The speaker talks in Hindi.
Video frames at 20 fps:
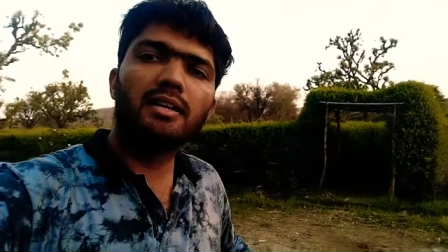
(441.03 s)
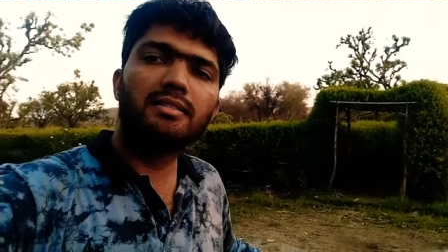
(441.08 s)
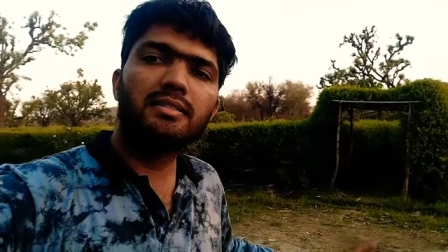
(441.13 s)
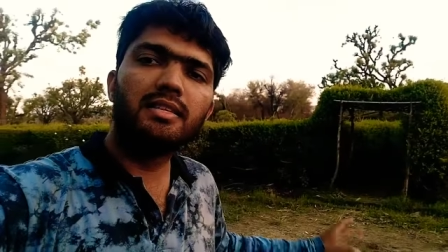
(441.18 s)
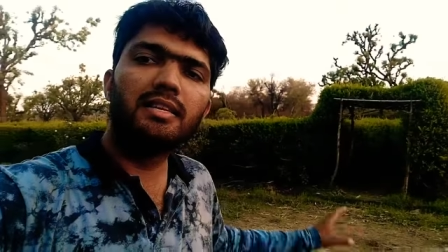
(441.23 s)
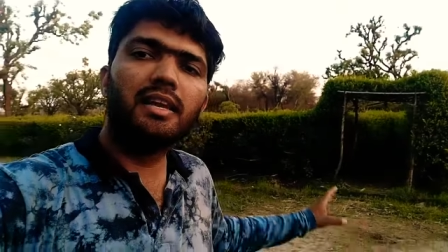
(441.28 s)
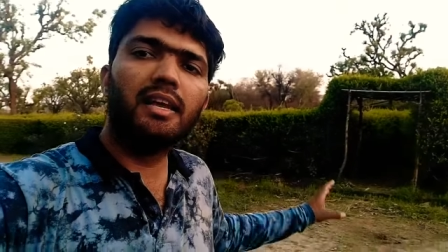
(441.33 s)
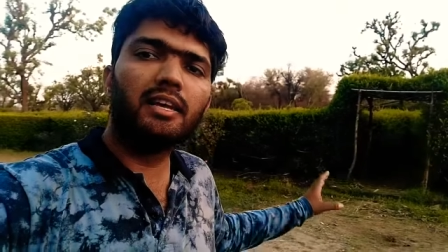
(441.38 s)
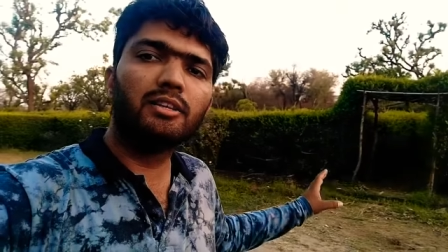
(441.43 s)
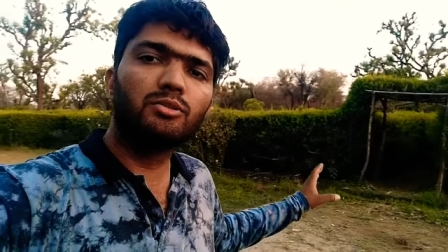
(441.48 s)

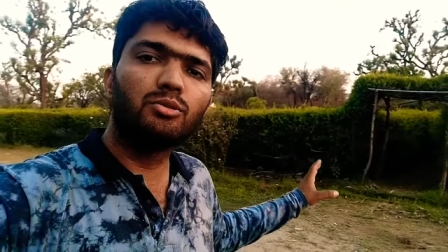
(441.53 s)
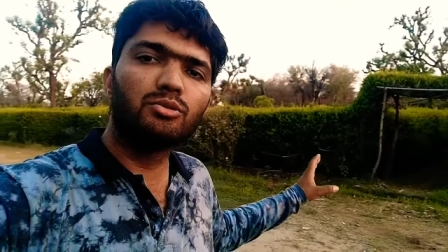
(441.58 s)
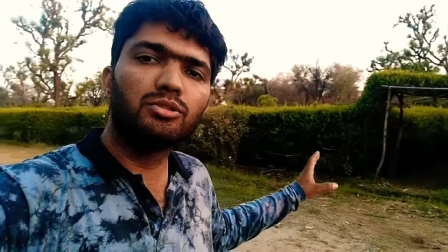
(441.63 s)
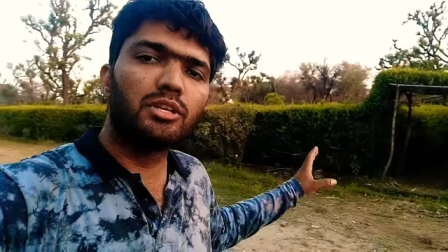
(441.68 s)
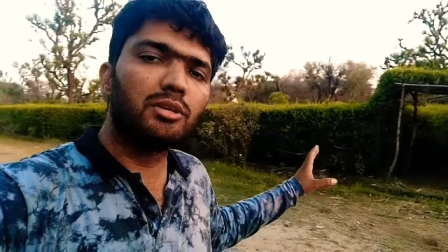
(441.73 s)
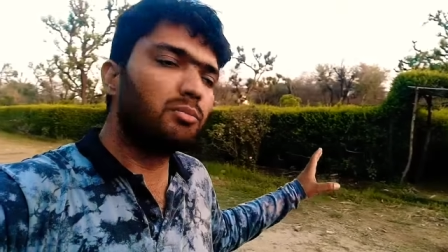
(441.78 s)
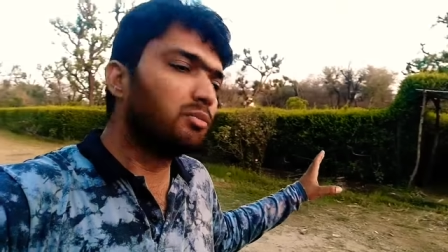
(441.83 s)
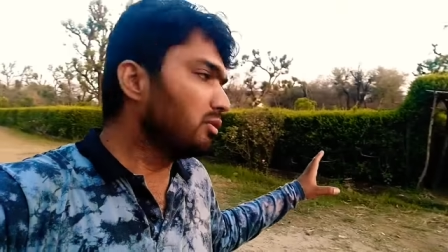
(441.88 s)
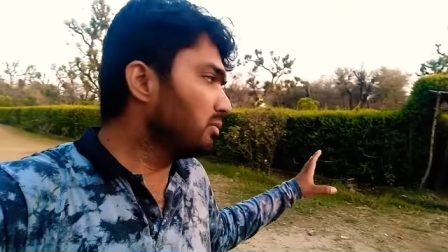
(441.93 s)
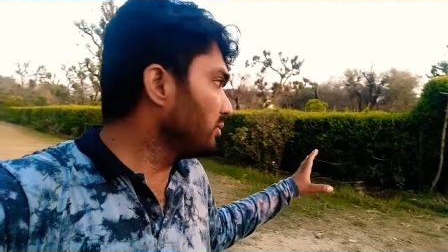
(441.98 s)
ऐसी एक
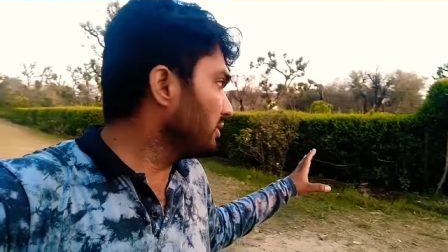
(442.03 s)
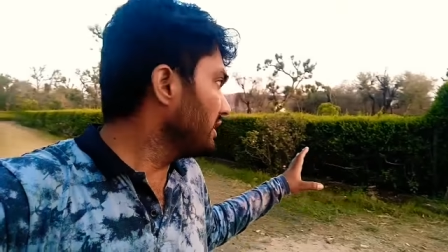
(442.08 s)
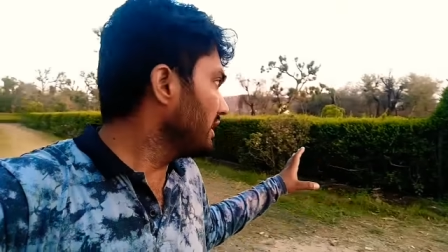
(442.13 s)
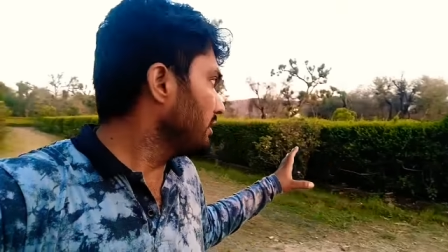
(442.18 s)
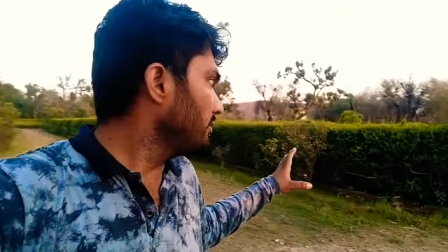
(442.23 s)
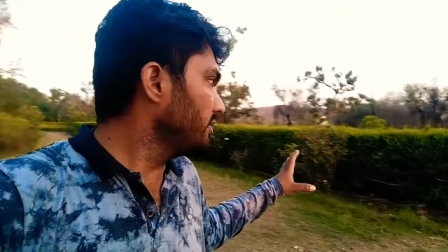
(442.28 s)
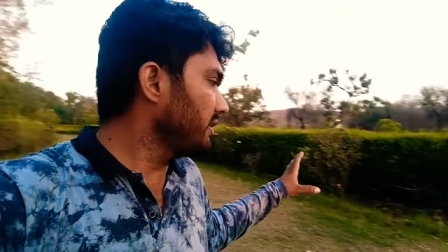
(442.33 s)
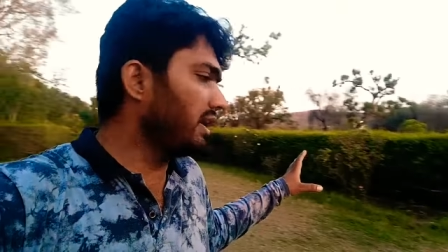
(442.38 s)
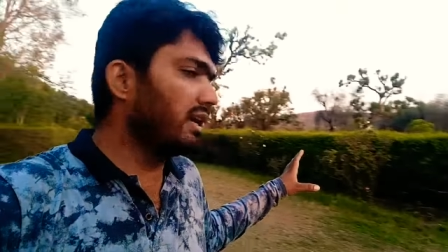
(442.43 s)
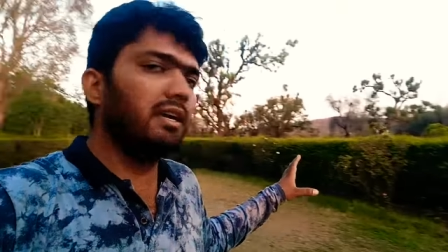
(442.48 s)
दूसरी
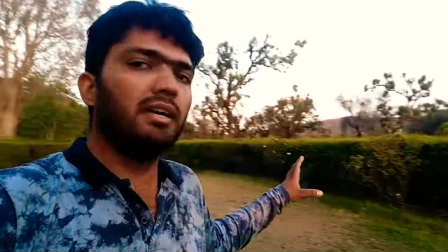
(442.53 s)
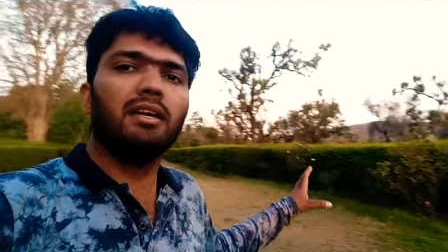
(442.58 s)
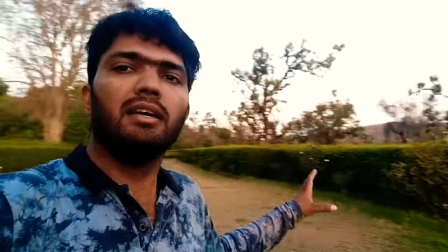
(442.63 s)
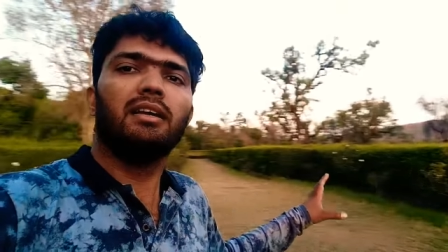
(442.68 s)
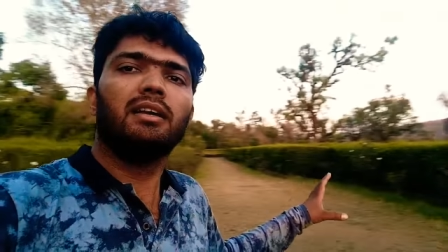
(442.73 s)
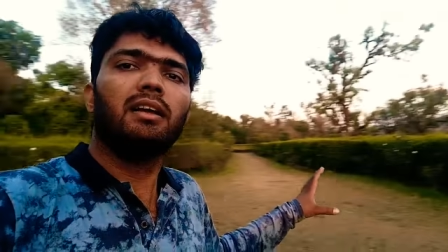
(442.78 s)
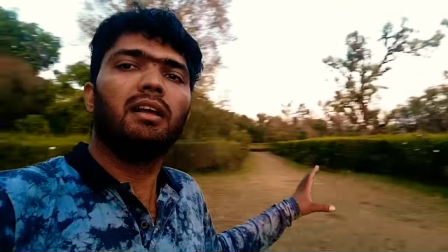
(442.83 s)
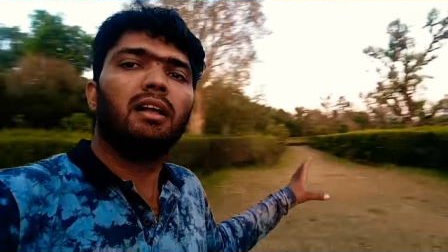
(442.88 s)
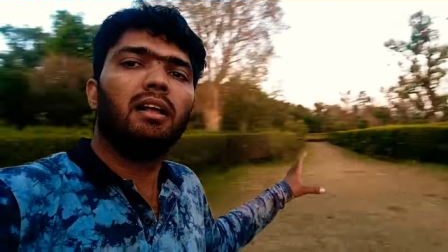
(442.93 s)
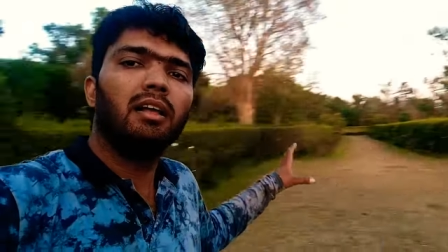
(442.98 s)
बुलबुलिया भी है
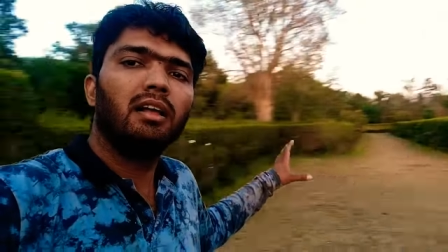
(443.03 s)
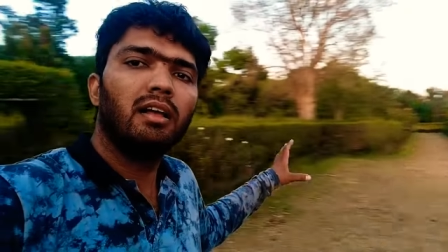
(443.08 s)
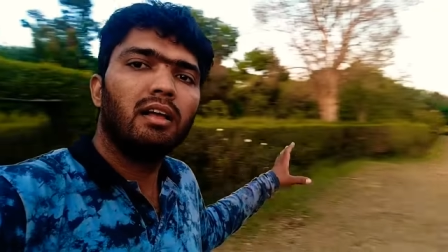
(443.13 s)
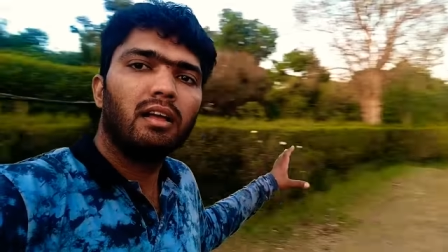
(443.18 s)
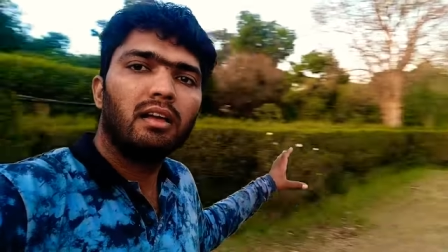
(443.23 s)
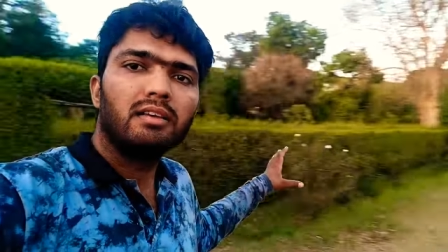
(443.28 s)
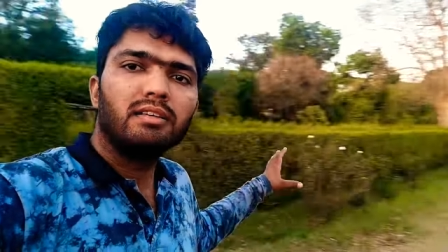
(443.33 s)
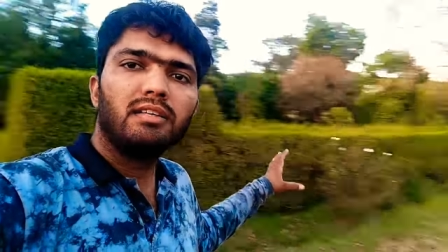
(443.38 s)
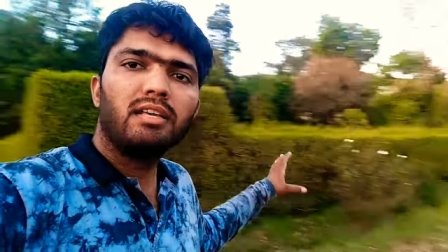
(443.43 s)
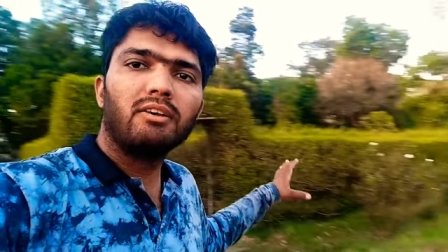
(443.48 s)

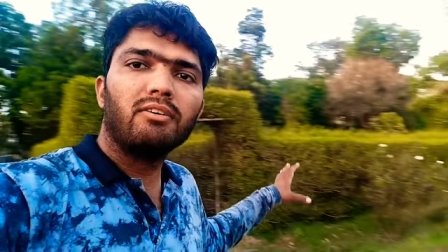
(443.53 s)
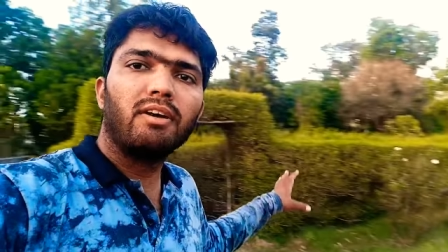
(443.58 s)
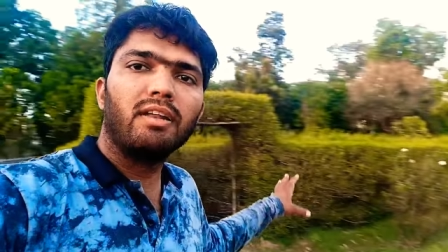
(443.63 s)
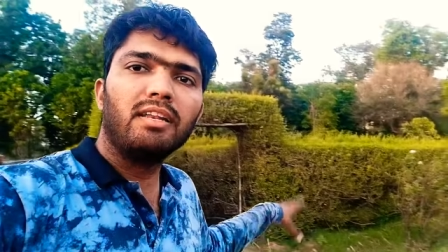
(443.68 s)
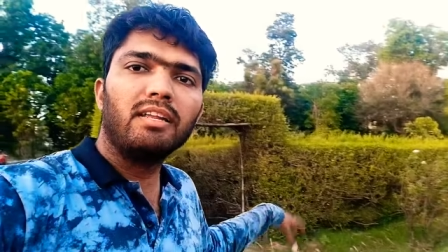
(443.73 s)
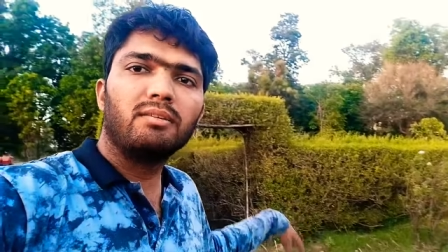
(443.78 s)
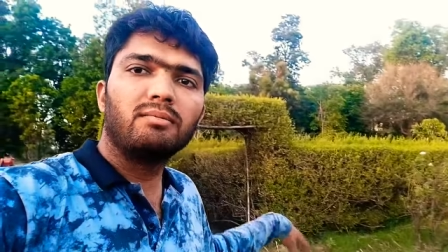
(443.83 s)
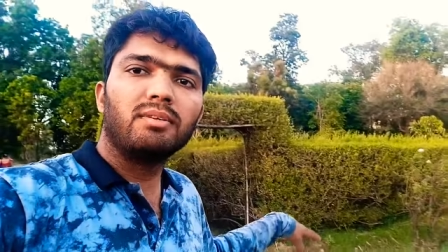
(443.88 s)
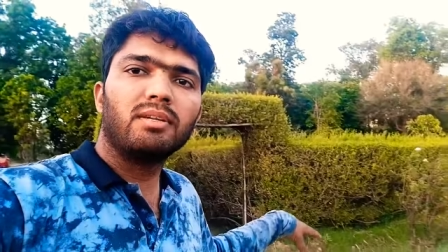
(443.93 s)
ये वाली